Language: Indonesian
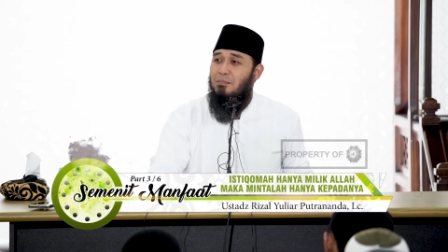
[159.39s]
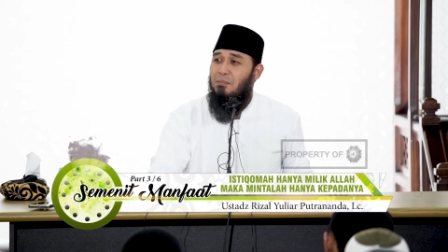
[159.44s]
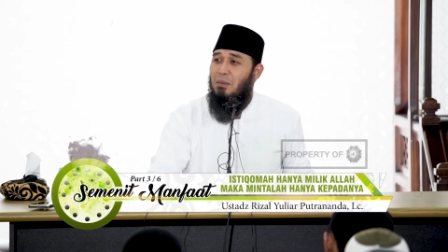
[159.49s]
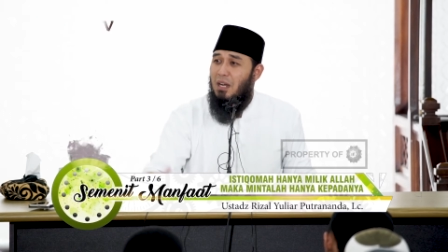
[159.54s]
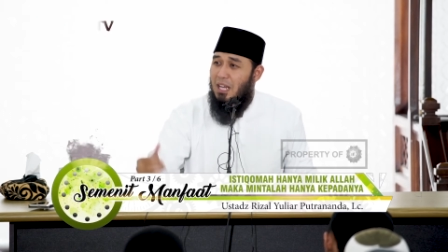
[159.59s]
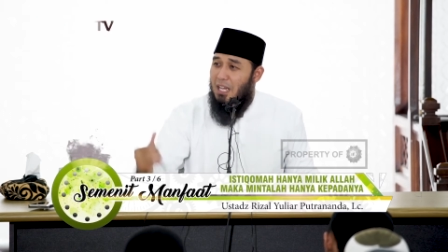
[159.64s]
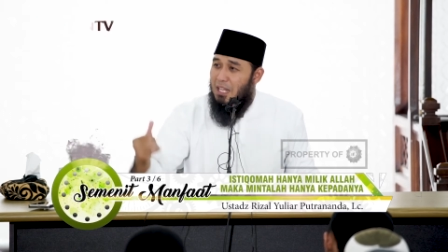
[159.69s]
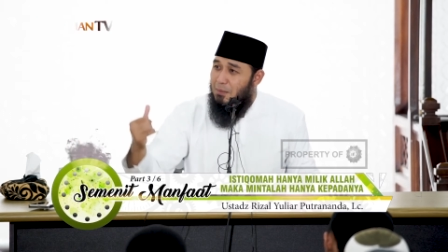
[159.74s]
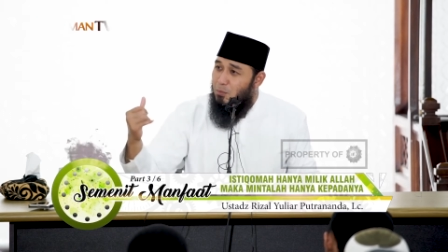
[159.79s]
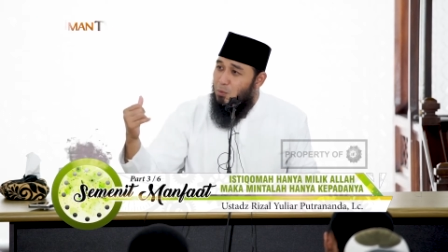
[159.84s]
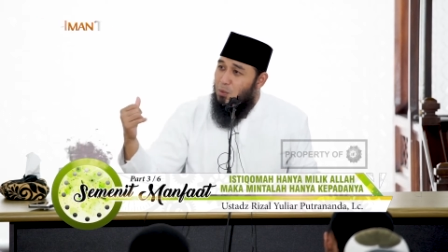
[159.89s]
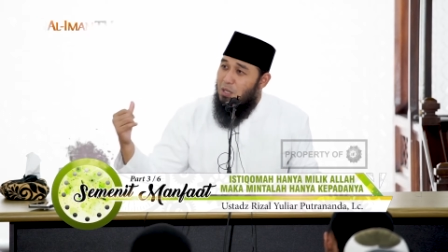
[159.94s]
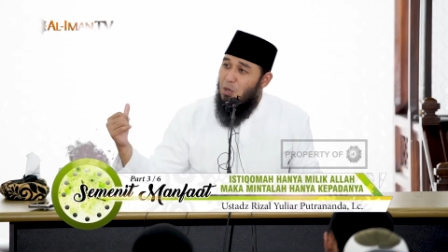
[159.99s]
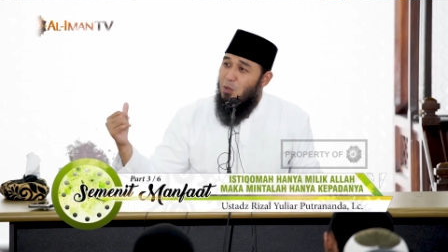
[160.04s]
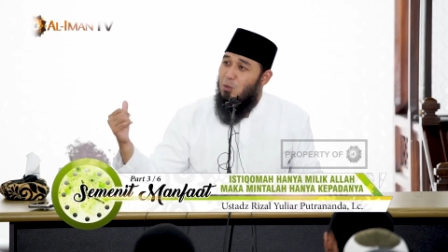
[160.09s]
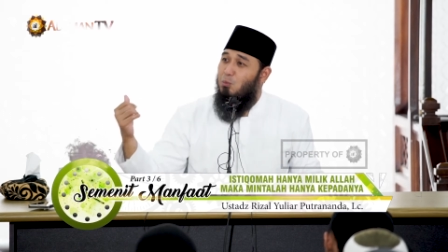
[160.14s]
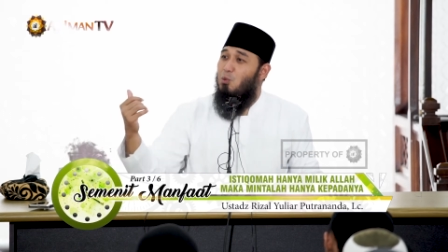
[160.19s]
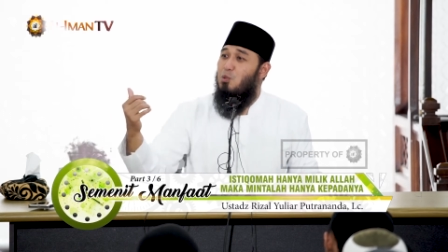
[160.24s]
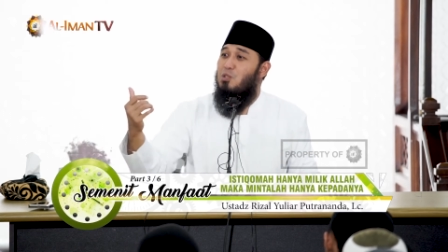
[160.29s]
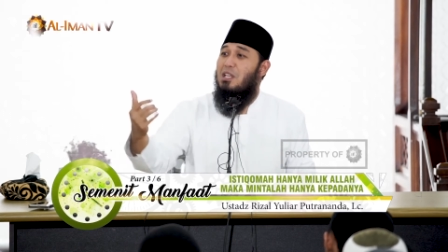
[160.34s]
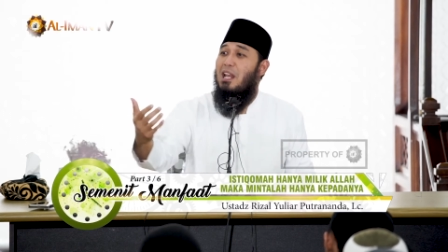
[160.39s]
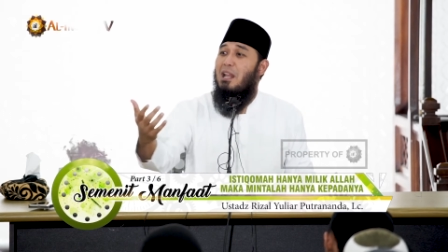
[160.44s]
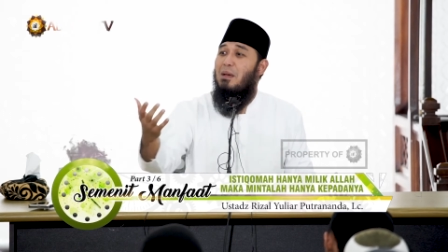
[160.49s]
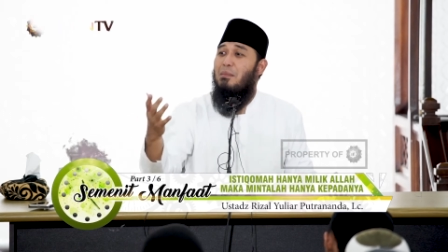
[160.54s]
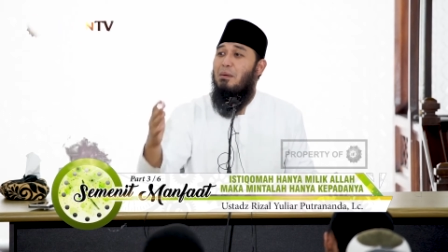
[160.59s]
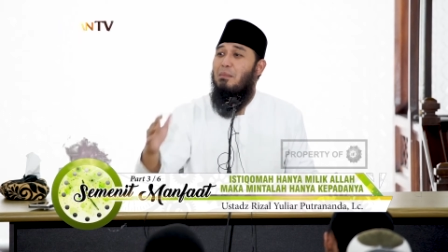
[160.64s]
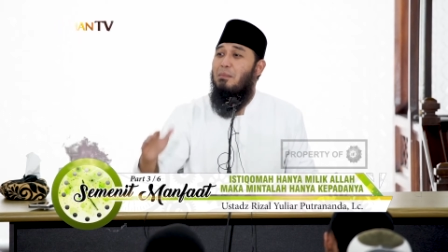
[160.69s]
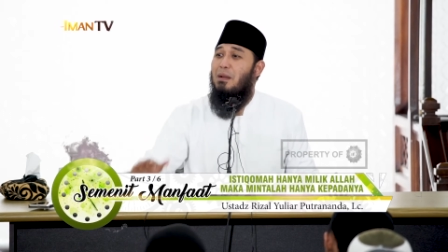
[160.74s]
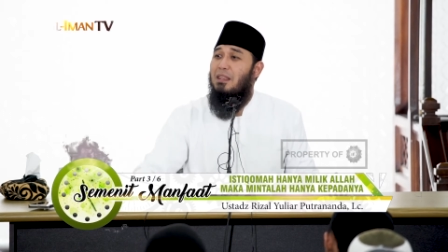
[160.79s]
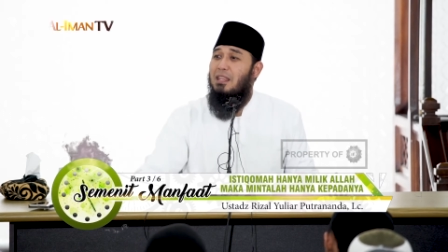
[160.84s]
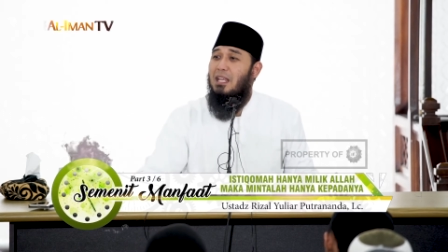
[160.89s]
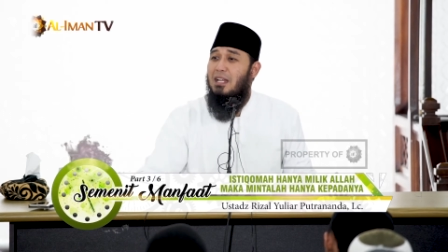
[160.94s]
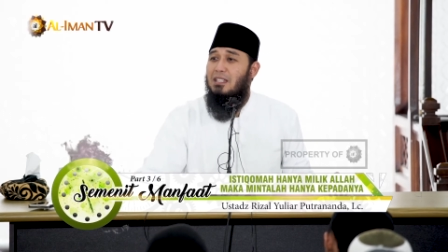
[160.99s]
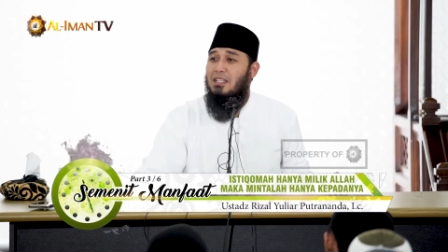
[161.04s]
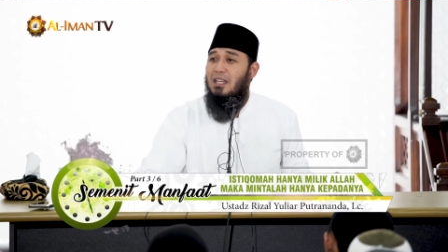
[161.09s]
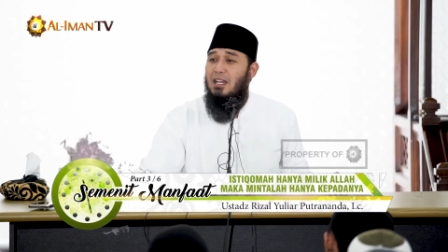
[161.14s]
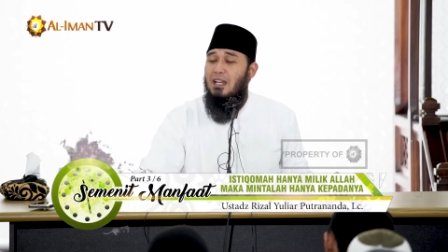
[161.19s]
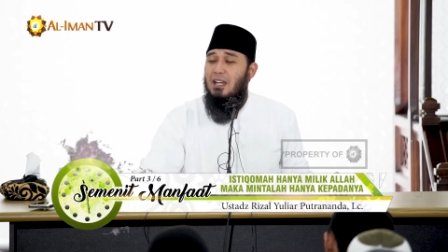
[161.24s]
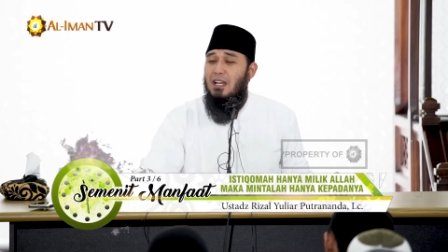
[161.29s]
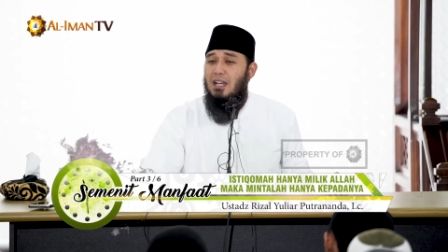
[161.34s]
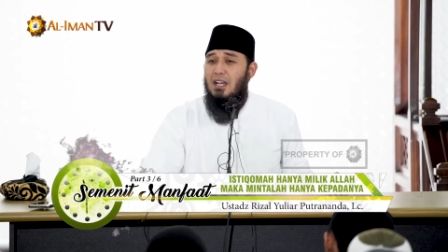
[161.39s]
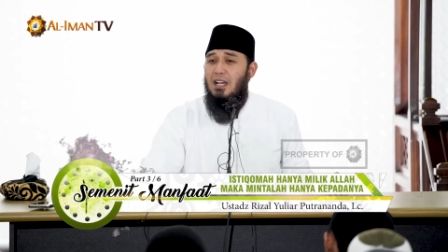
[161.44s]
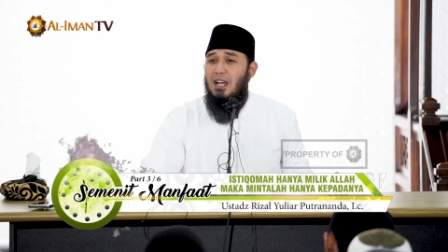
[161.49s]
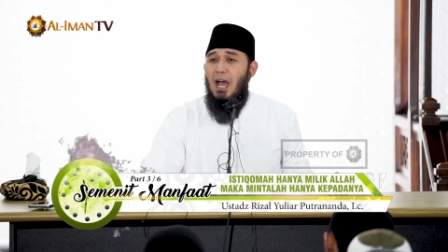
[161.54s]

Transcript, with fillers: Maka Ibunda Ummu Salamah bertanya,